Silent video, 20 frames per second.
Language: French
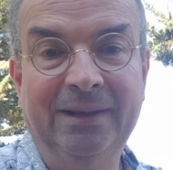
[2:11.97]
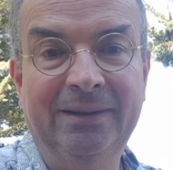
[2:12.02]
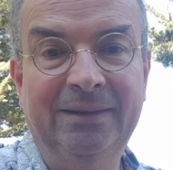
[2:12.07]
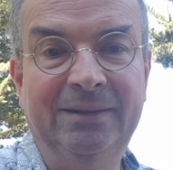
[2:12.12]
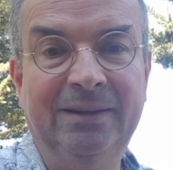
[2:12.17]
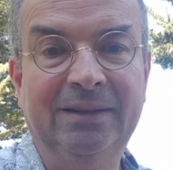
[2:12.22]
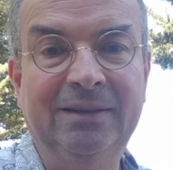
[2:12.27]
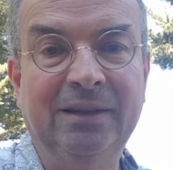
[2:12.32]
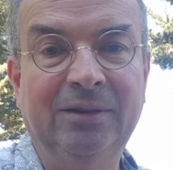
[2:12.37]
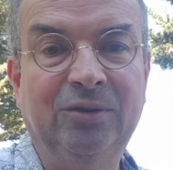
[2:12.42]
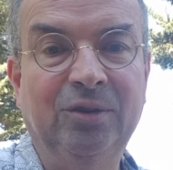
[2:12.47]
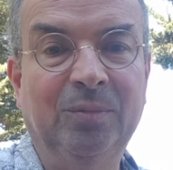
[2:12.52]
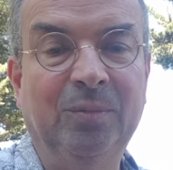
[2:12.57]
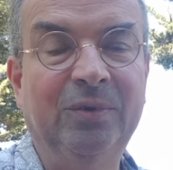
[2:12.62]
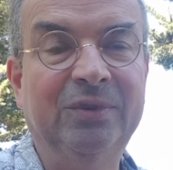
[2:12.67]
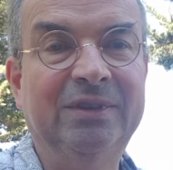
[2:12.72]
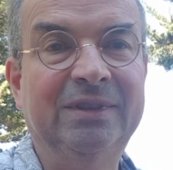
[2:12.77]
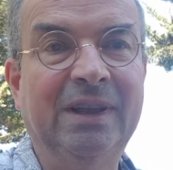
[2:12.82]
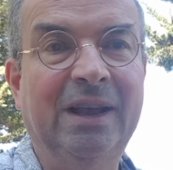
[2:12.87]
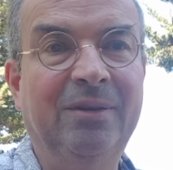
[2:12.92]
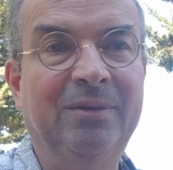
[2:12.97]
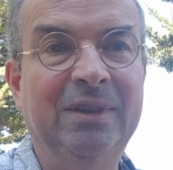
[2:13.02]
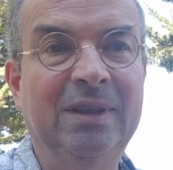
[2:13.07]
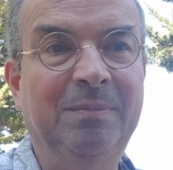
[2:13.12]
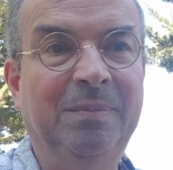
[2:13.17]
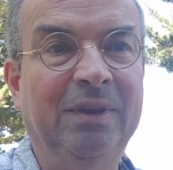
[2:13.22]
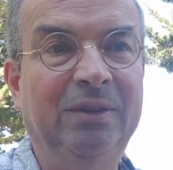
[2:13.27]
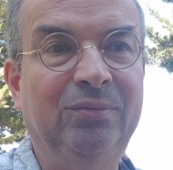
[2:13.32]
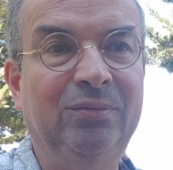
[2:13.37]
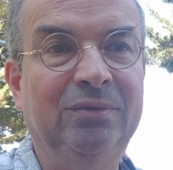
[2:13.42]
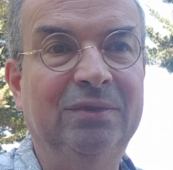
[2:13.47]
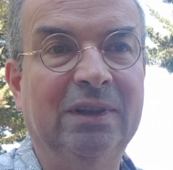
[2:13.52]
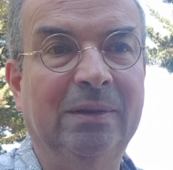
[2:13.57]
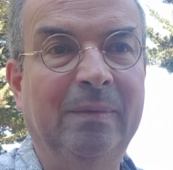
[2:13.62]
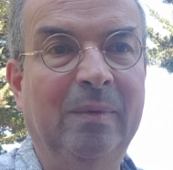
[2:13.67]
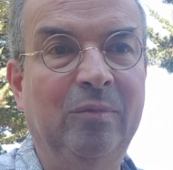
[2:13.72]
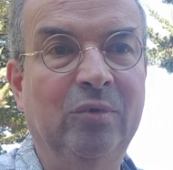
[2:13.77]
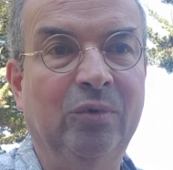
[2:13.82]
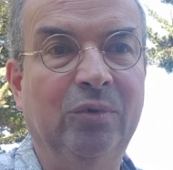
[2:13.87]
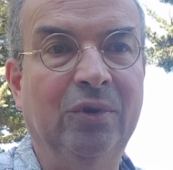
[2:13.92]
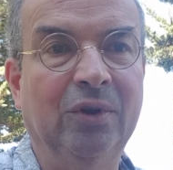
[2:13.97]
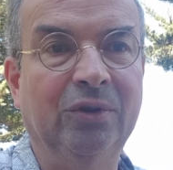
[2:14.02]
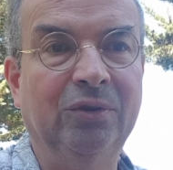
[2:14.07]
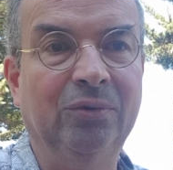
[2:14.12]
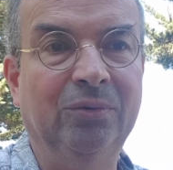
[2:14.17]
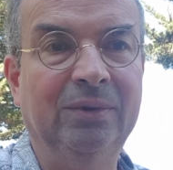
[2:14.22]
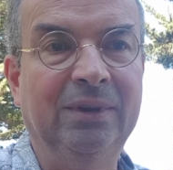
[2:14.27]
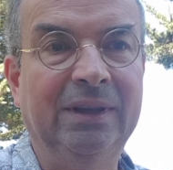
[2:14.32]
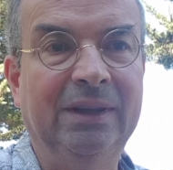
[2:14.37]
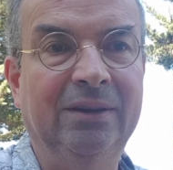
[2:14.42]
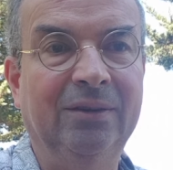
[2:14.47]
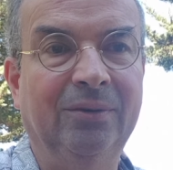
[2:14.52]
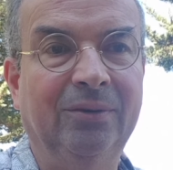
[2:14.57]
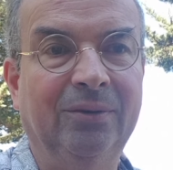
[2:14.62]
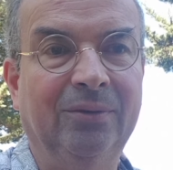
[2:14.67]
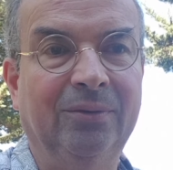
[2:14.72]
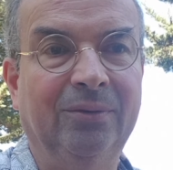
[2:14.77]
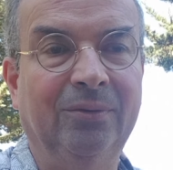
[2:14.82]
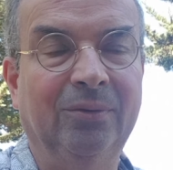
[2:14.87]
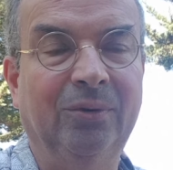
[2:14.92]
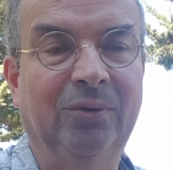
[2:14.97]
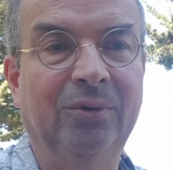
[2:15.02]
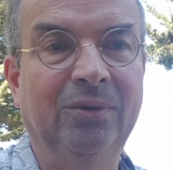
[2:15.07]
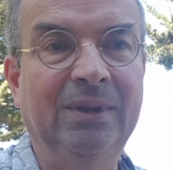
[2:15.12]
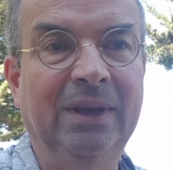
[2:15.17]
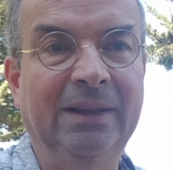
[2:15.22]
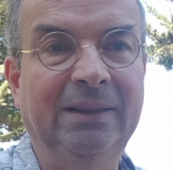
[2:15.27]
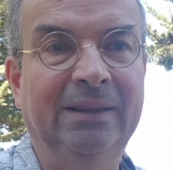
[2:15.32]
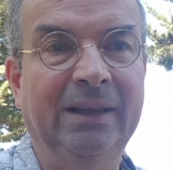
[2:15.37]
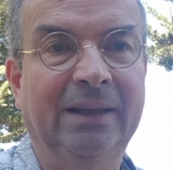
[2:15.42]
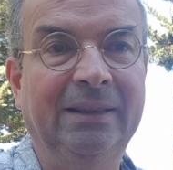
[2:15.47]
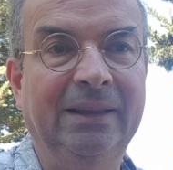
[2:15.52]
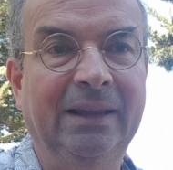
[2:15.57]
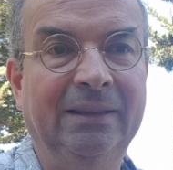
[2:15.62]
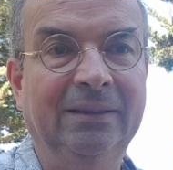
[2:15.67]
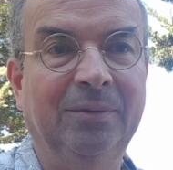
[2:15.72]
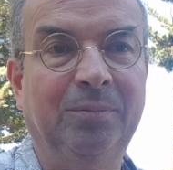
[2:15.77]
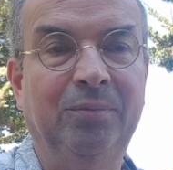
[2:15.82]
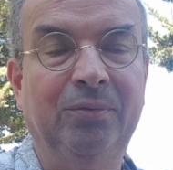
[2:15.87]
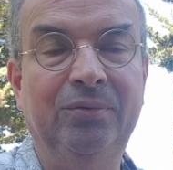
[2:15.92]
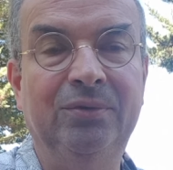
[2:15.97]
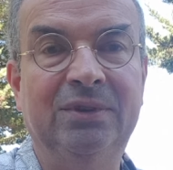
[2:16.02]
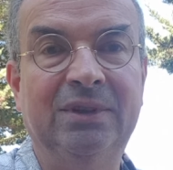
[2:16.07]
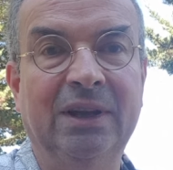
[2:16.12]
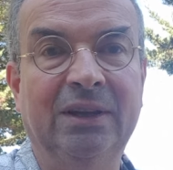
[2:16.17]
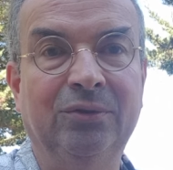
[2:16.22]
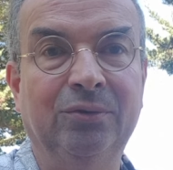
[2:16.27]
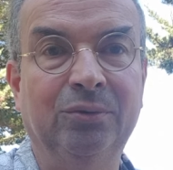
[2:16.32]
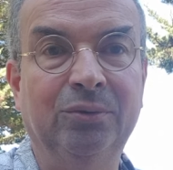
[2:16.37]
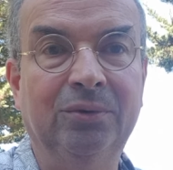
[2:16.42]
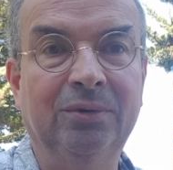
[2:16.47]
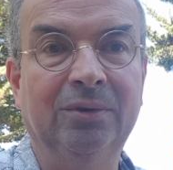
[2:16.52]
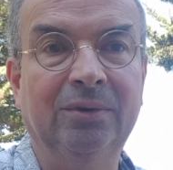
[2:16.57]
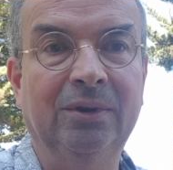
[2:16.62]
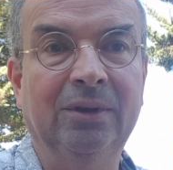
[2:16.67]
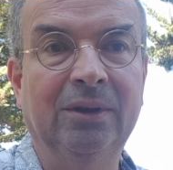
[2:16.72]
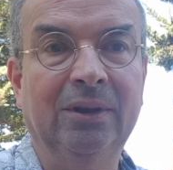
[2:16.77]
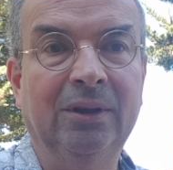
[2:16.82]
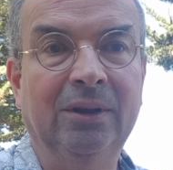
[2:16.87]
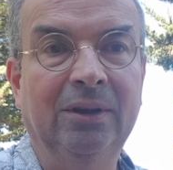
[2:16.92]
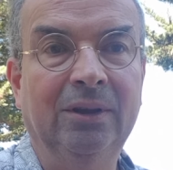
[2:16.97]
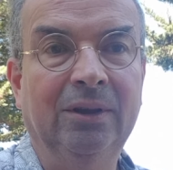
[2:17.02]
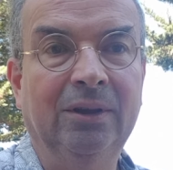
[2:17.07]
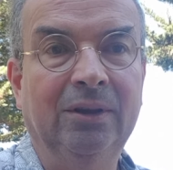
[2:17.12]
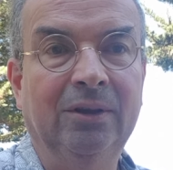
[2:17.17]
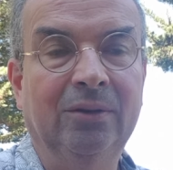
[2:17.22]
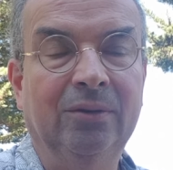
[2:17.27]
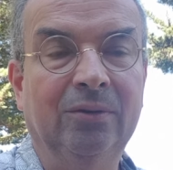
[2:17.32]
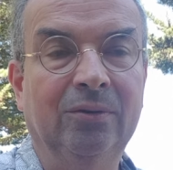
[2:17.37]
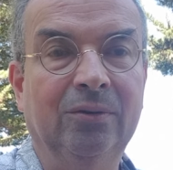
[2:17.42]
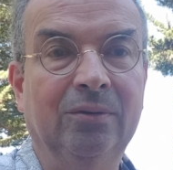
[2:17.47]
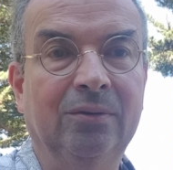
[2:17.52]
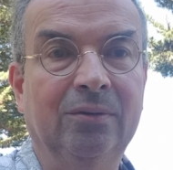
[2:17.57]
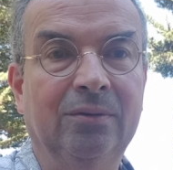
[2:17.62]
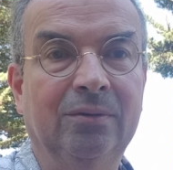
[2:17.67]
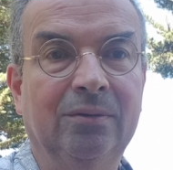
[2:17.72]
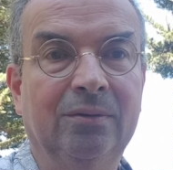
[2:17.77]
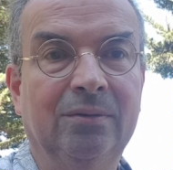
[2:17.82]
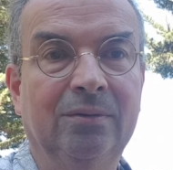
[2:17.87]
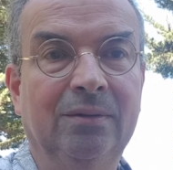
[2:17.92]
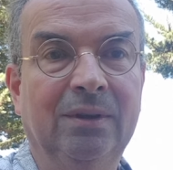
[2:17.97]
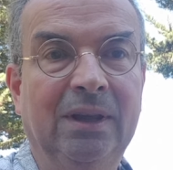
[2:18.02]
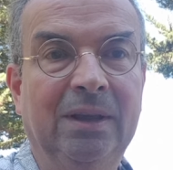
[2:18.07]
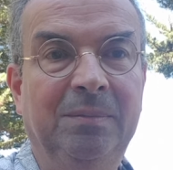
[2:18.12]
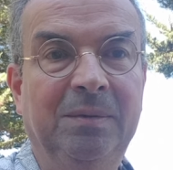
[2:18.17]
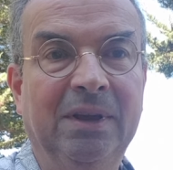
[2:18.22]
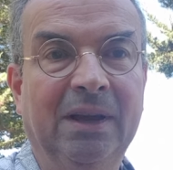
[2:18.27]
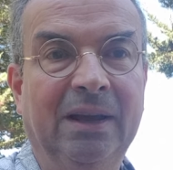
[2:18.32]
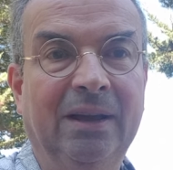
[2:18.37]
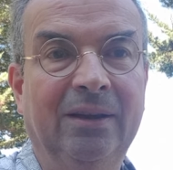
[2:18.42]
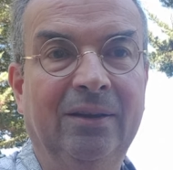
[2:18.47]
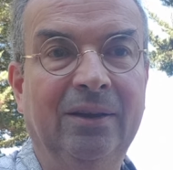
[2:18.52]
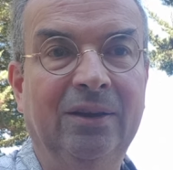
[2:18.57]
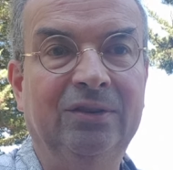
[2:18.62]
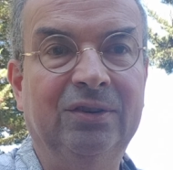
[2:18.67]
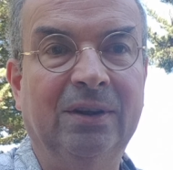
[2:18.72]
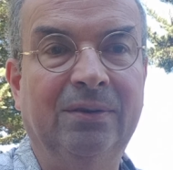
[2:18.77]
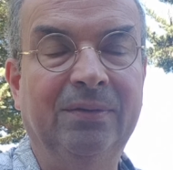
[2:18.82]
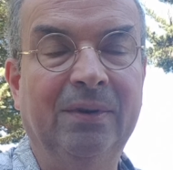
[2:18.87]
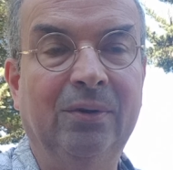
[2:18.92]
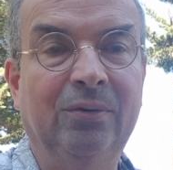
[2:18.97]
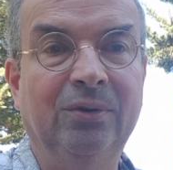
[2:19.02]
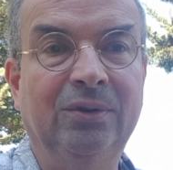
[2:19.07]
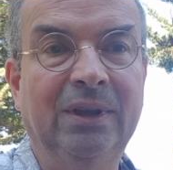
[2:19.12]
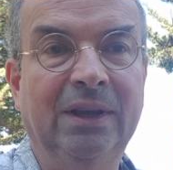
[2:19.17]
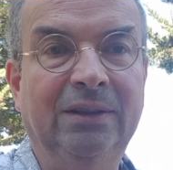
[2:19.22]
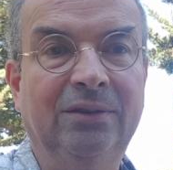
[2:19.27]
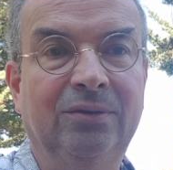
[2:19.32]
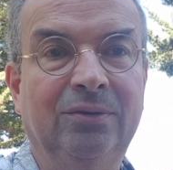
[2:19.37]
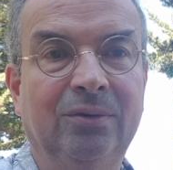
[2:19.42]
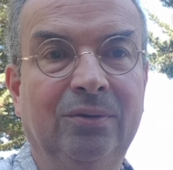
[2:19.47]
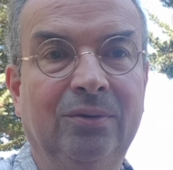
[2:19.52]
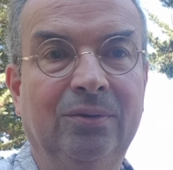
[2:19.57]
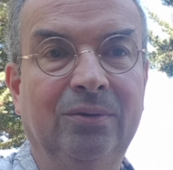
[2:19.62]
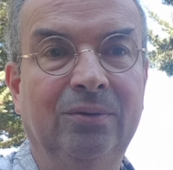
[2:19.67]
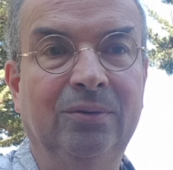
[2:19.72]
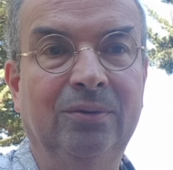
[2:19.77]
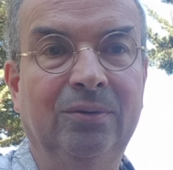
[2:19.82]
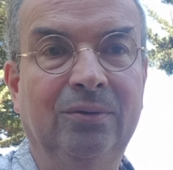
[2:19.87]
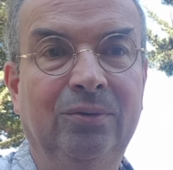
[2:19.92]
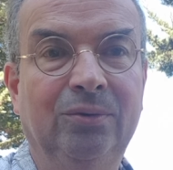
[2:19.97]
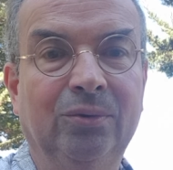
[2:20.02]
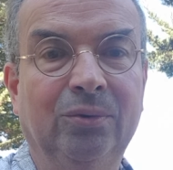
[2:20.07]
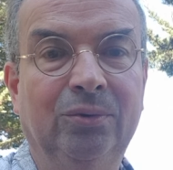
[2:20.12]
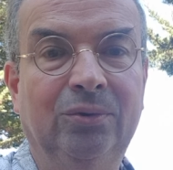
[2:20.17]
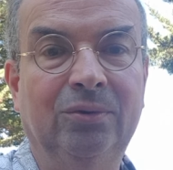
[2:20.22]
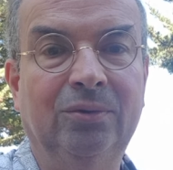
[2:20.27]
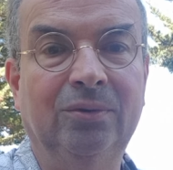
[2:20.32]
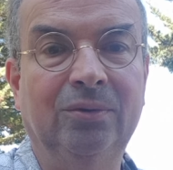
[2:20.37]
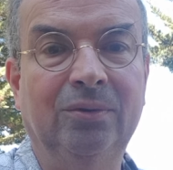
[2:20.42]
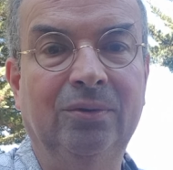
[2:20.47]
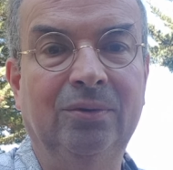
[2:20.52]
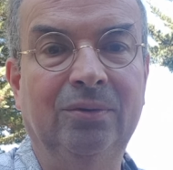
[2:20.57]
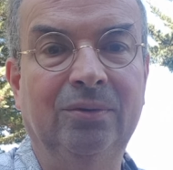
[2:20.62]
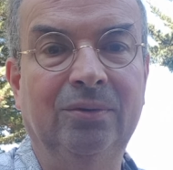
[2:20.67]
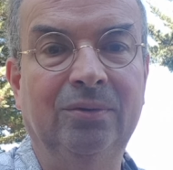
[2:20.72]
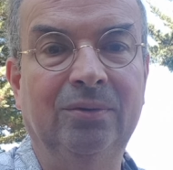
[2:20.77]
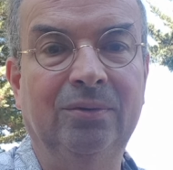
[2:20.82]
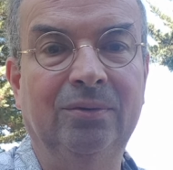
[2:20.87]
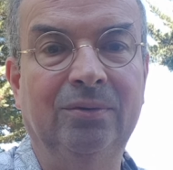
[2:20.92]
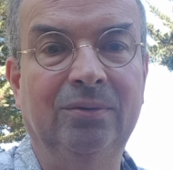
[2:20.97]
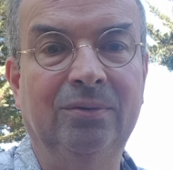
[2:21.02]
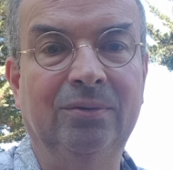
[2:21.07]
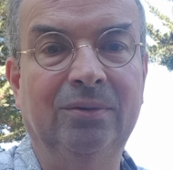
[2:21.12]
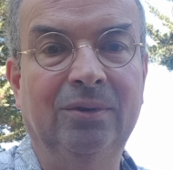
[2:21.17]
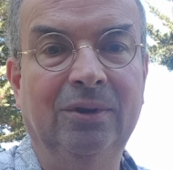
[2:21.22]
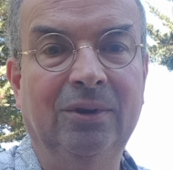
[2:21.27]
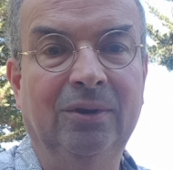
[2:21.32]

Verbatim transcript: C'est exactement ça, on n'est pas tous sur la même longueur d'onde. Et quand on connecte un être plus qu'un autre, euh, eh bien, à chaque fois, on connecte euh, une autre, euh,